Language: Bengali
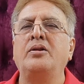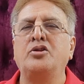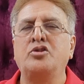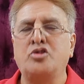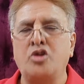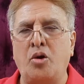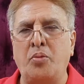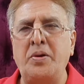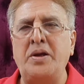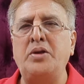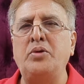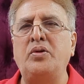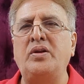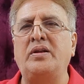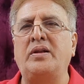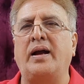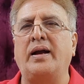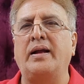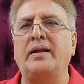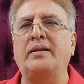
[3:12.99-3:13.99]
ছবি যদি
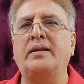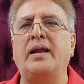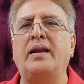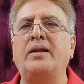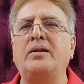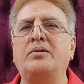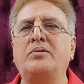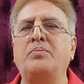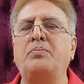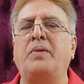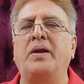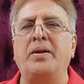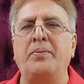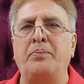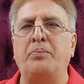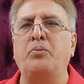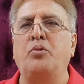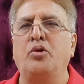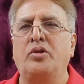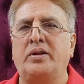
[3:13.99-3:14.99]
থাকে তাহলে মানে
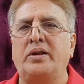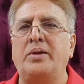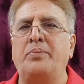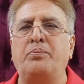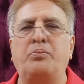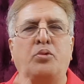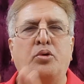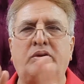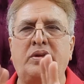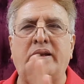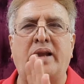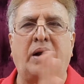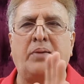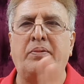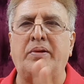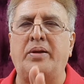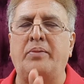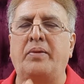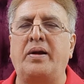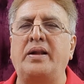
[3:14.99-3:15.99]
মূর্তি মূর্তি
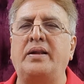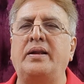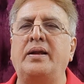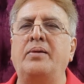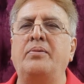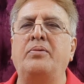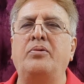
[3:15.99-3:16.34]
রাখবেন না বাড়িতে